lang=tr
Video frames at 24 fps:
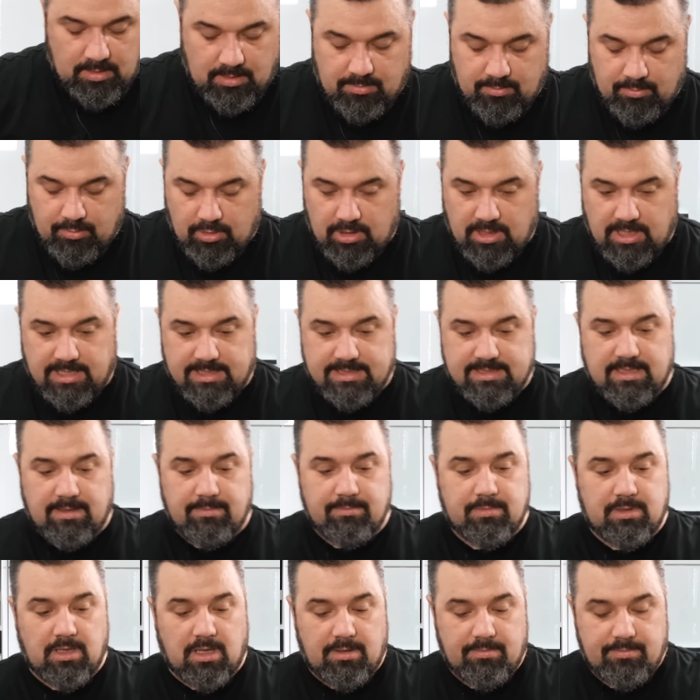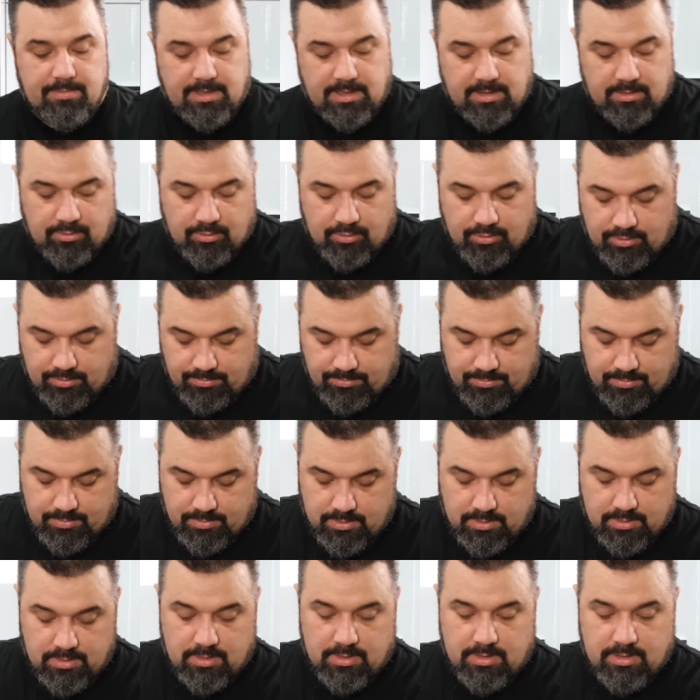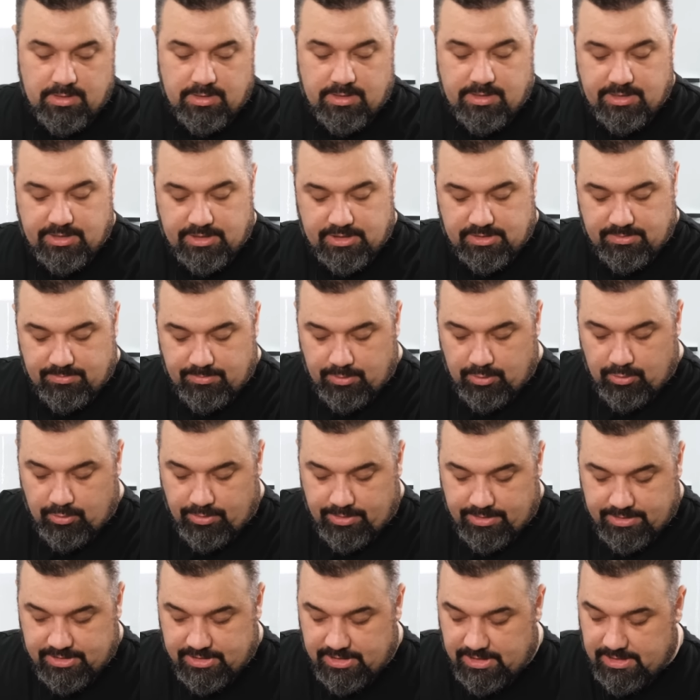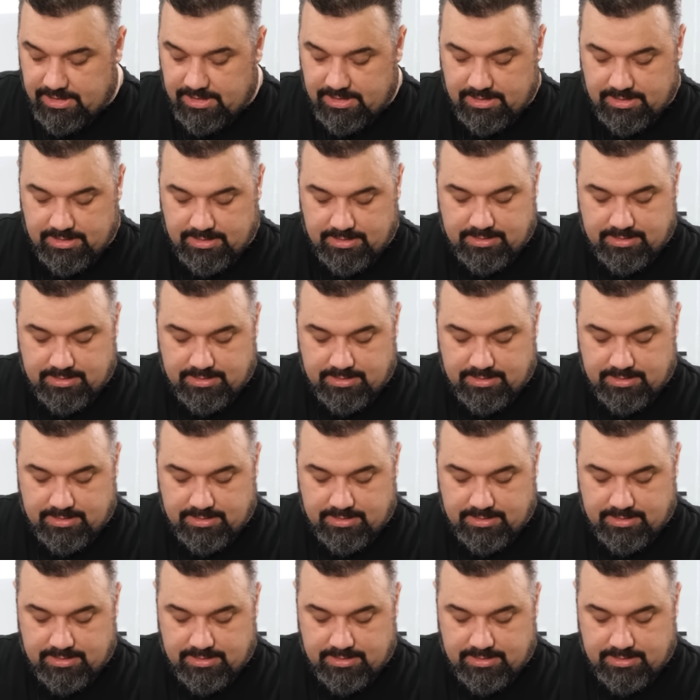bölersem tahmin ediyorum işimi görecek.